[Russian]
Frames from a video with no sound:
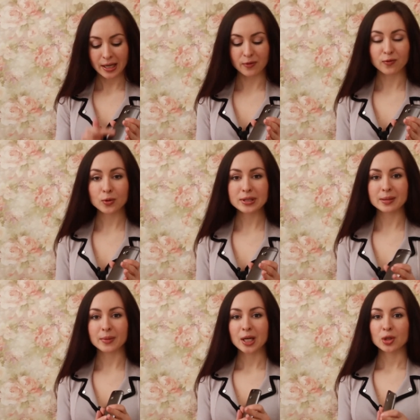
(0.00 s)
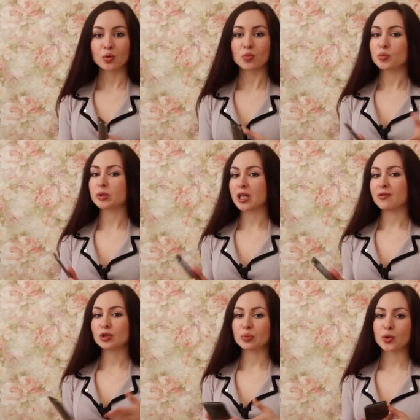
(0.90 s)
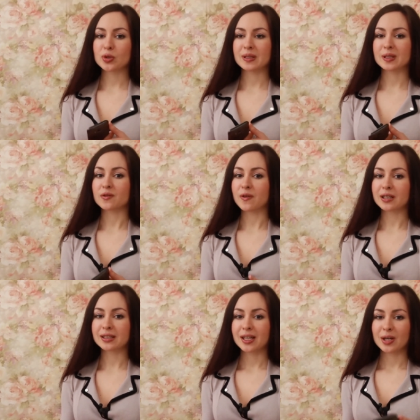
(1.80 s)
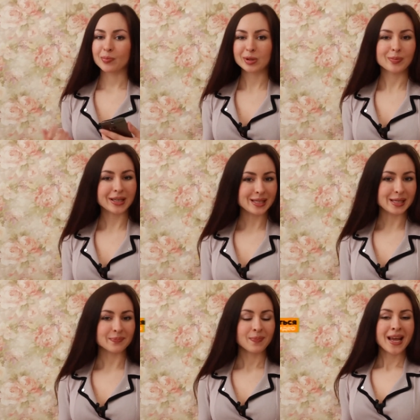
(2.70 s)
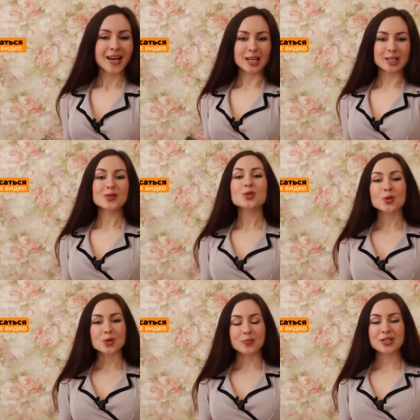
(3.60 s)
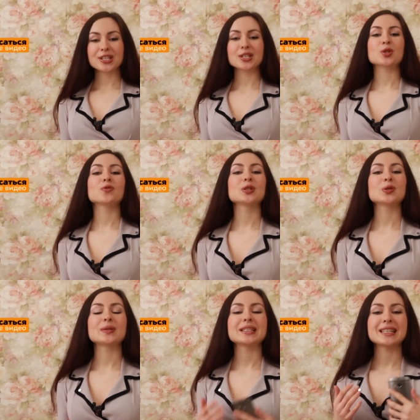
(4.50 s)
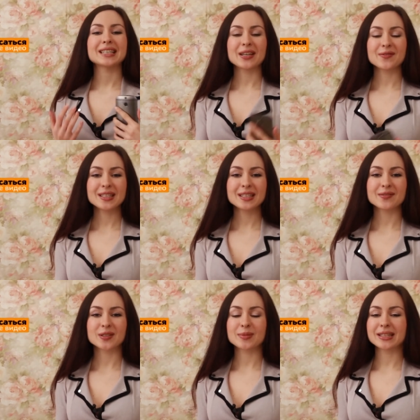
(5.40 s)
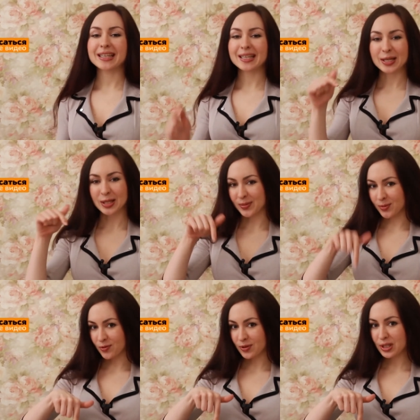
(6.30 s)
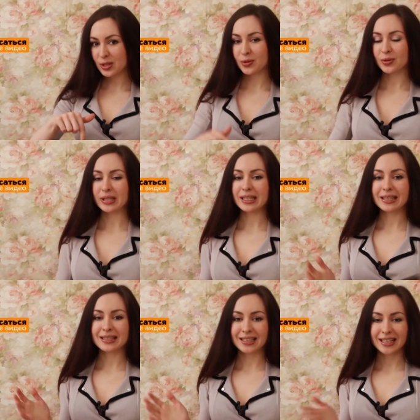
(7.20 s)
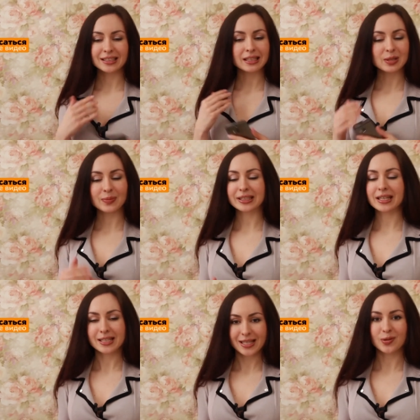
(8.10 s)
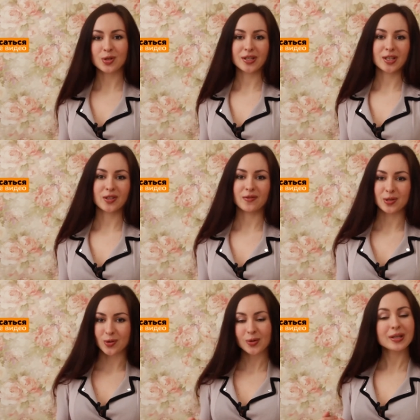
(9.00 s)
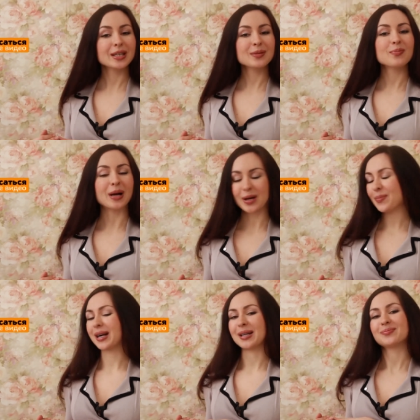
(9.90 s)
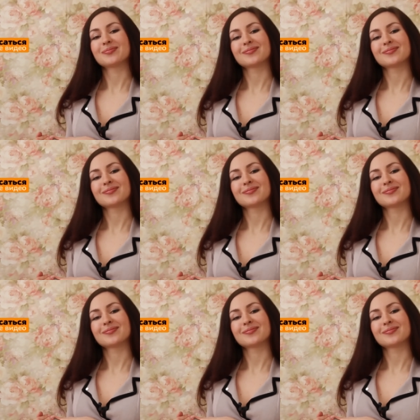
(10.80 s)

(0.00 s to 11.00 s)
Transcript: m эм 8 ну, может быть, кого-то просто этот факт подбодрит. Э, ну что ж, пишите, что вы думаете о новинке в комментариях к этому видео и заходите смотреть следующие наши видео видеоролики. Пока-пока.